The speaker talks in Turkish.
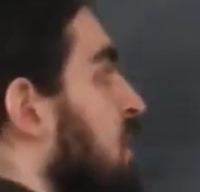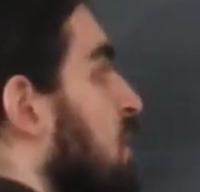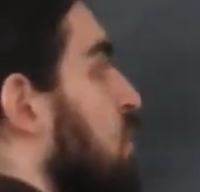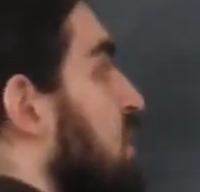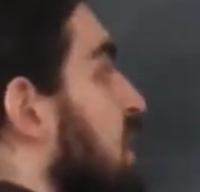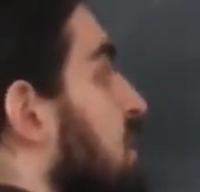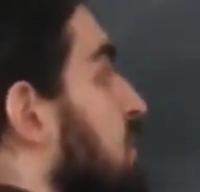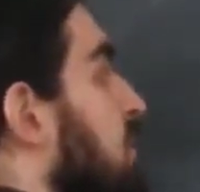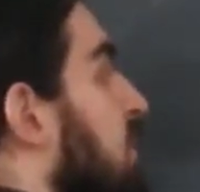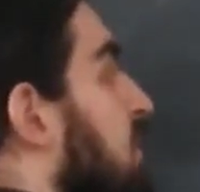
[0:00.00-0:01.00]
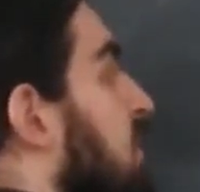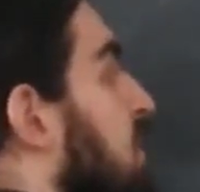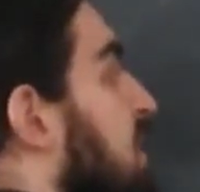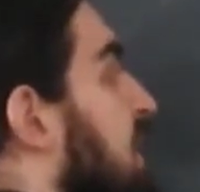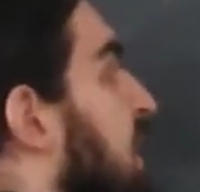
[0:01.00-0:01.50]
Örneğin
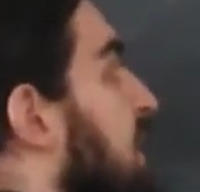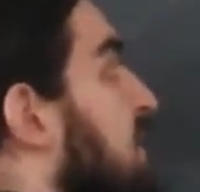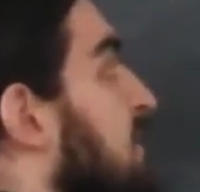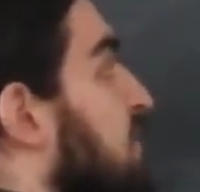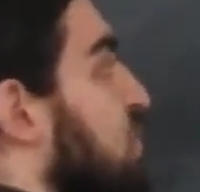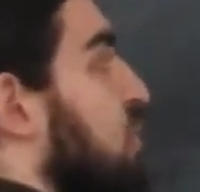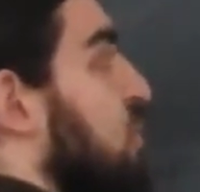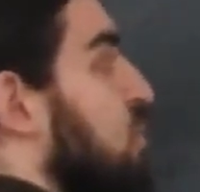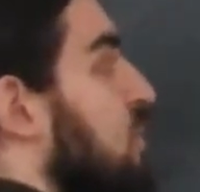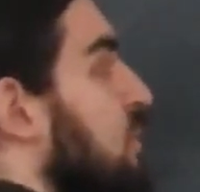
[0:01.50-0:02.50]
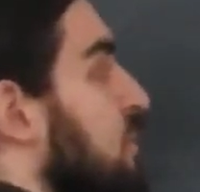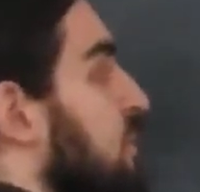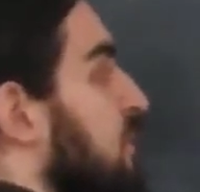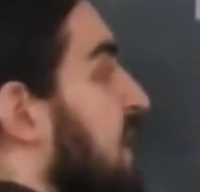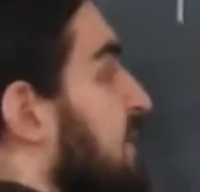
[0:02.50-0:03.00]
t fonksiyonu
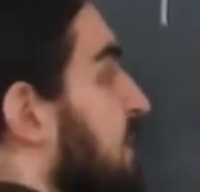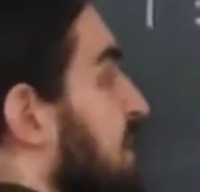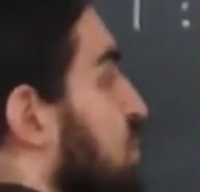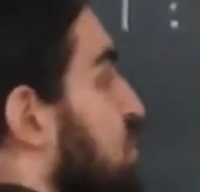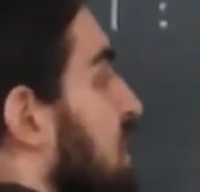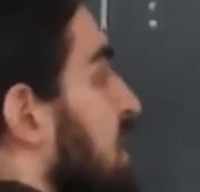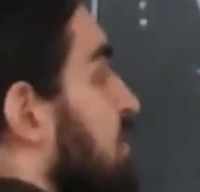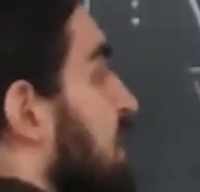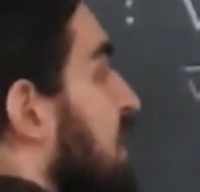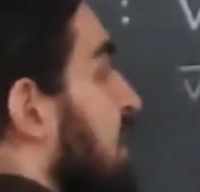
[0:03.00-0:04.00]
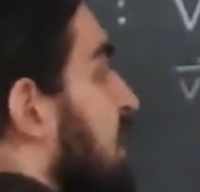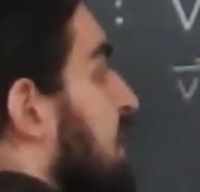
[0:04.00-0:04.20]
v vektörünü alıp da